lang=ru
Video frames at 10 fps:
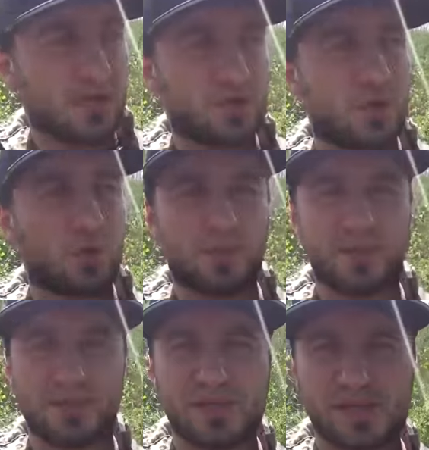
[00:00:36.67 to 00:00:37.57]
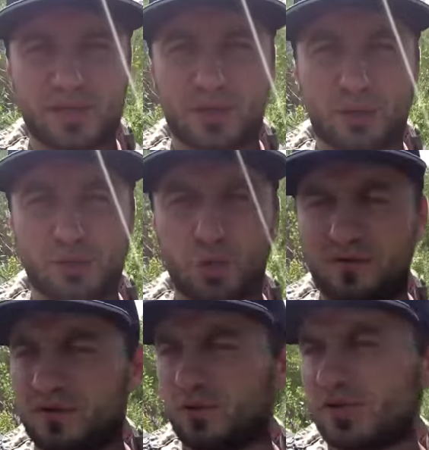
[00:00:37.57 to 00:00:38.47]
Еще я купил несколько
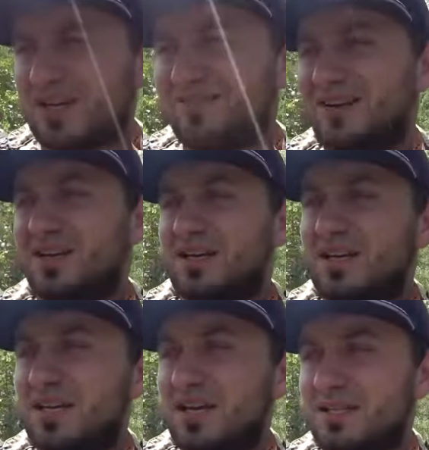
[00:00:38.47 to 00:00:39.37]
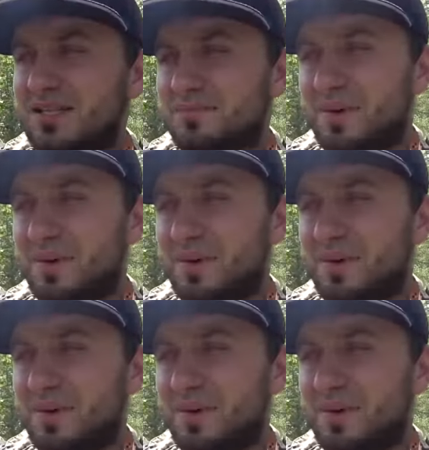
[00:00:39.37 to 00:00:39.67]
крючков, грузиков и один